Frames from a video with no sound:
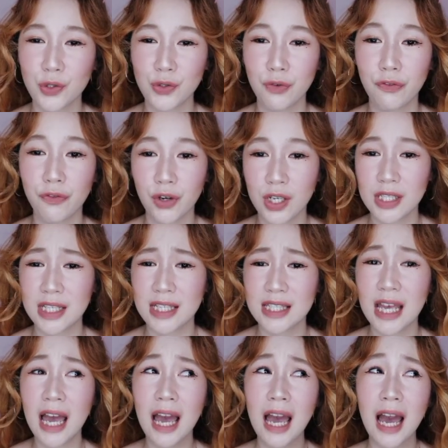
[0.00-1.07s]
So, first is,
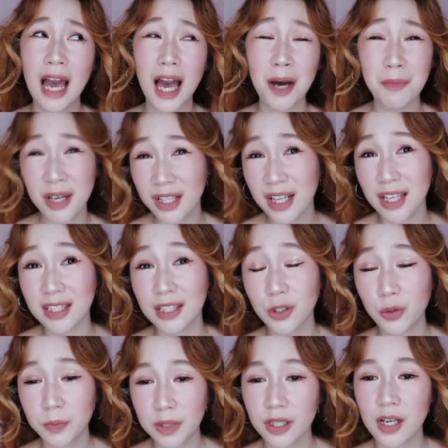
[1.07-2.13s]
am I ready
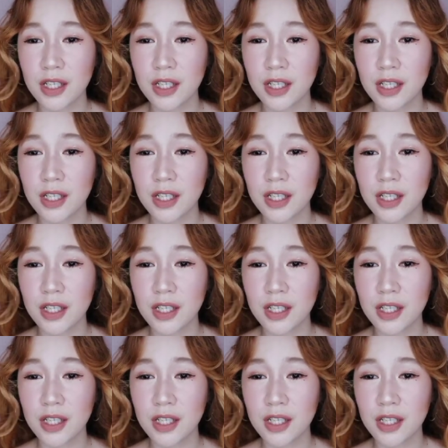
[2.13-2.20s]
to be